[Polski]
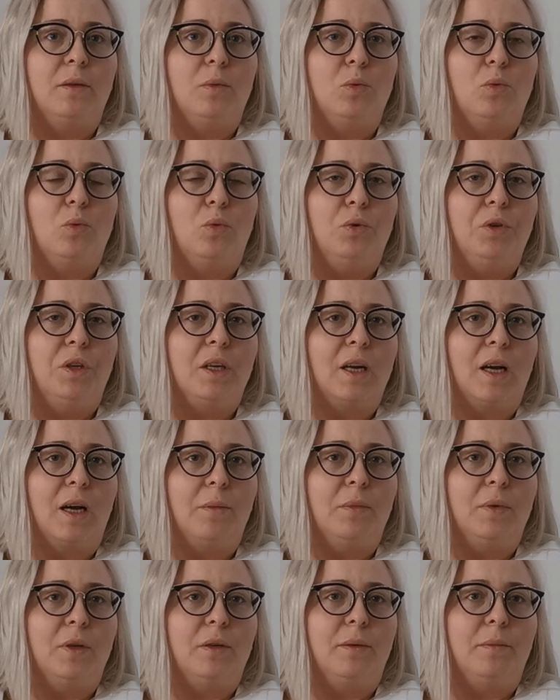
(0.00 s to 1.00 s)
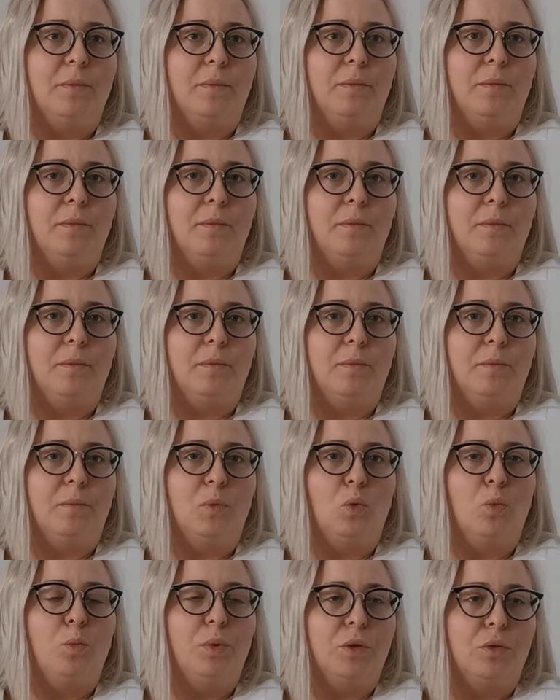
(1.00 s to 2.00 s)
unikamy mm,
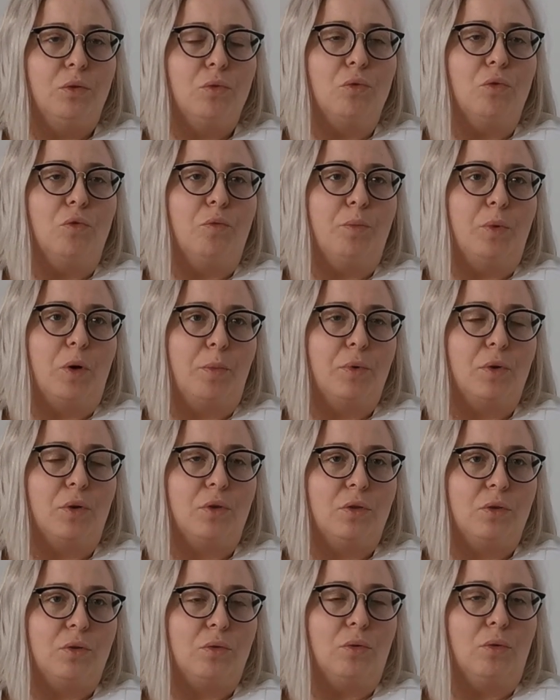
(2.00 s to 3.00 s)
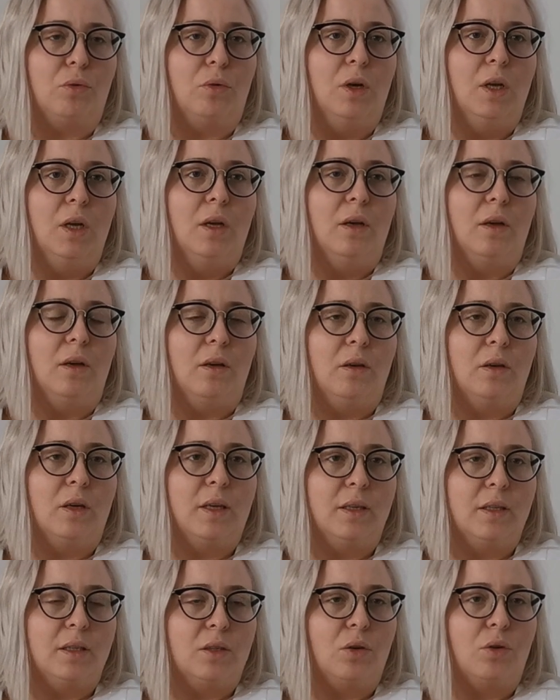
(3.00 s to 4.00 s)
ubytków po prostu
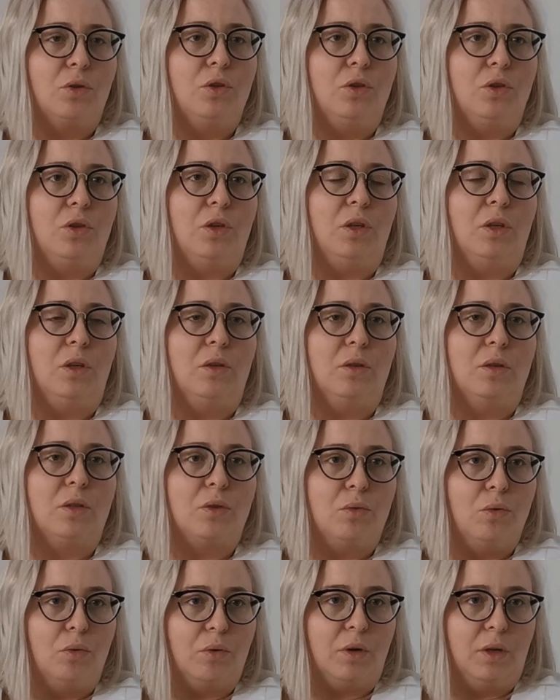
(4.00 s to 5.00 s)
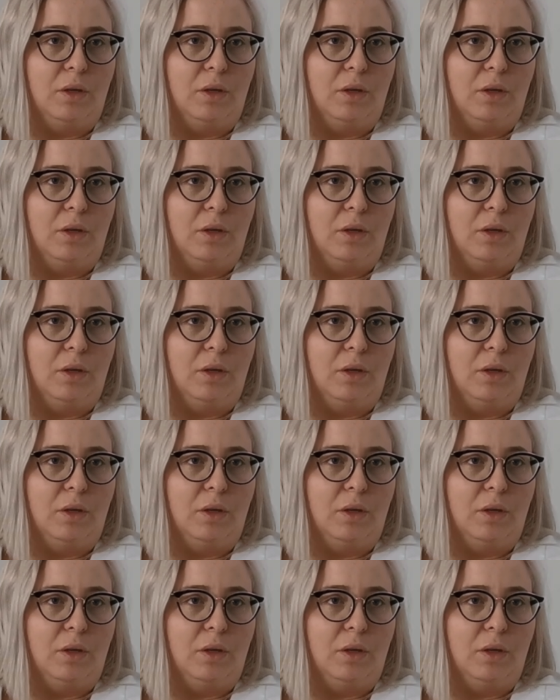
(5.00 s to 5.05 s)
gęstości skóry.